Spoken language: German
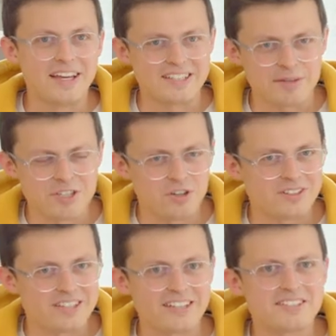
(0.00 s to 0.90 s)
Jetzt haben Sie
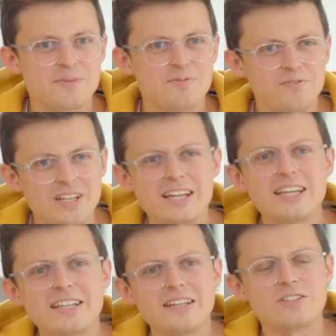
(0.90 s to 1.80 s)
schon gesagt, es gibt viele
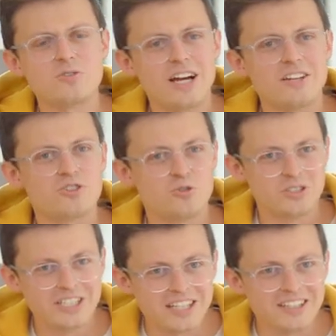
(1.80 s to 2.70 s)
internationale
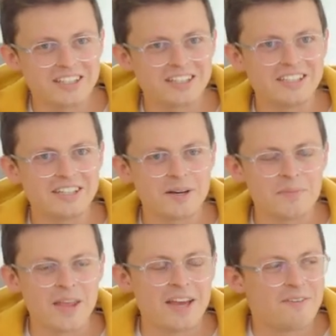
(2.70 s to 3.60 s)
Studierende
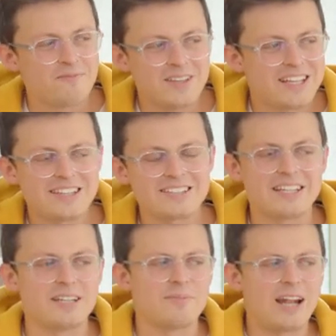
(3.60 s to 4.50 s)
hier. Wie ist das
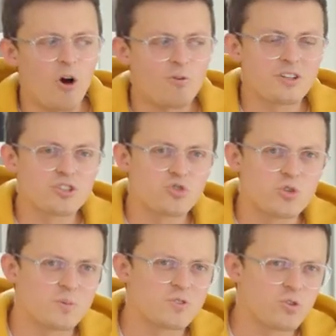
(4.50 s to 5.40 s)
denn im Laufe des
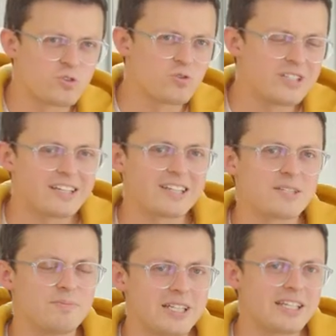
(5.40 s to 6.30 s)
Studiums? Funktioniert
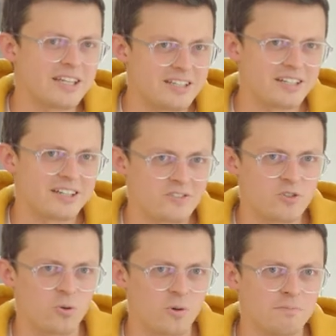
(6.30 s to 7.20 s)
das mit der
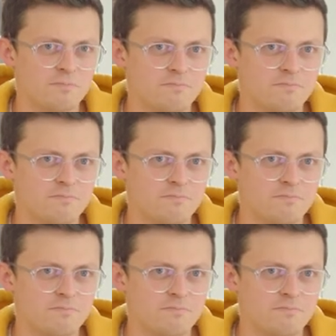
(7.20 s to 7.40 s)
Integration?